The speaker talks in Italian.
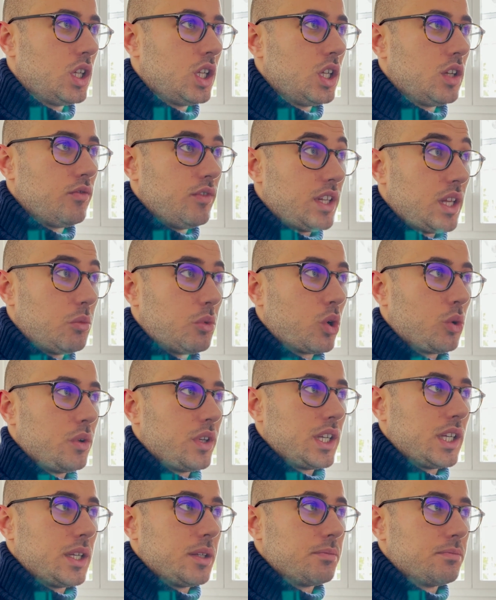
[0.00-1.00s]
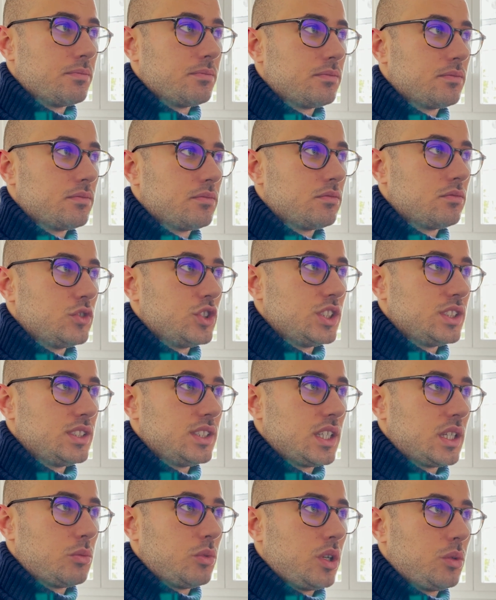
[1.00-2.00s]
vediamo come
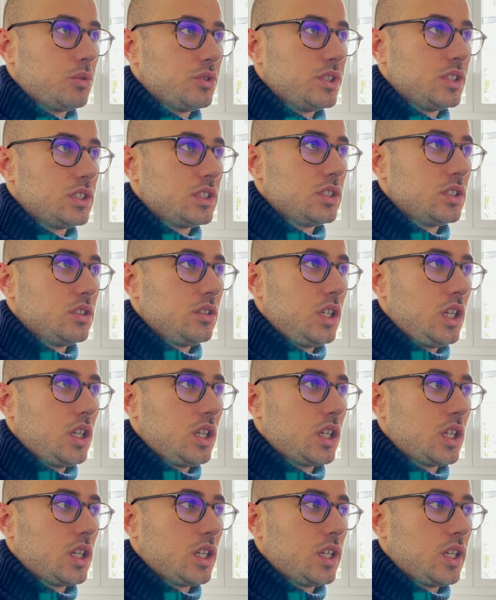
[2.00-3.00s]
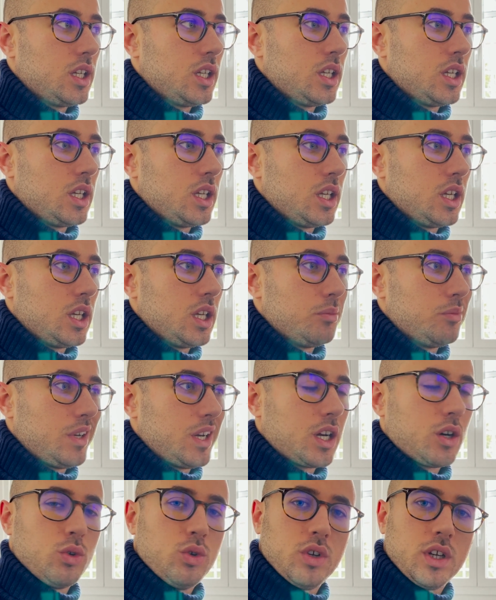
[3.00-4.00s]
gestiremo la posizione, e
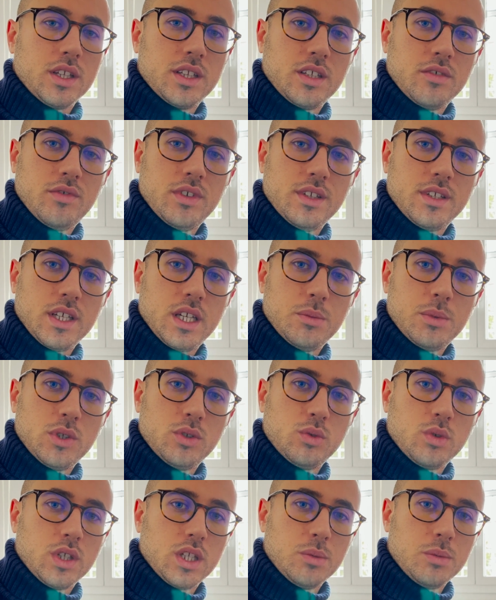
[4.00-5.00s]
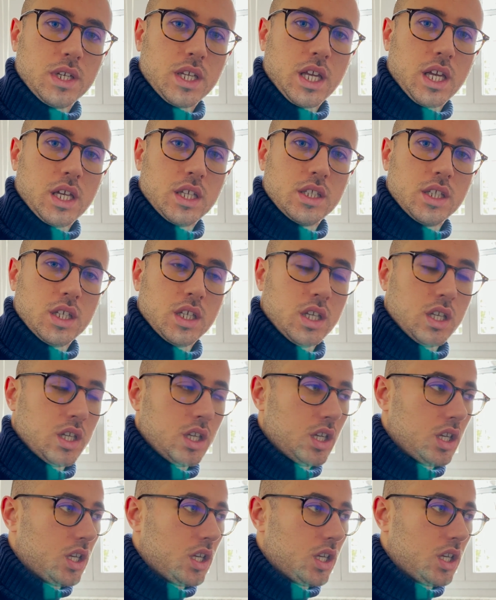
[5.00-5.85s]
manca un'oretta e venti all'apertura dei mercati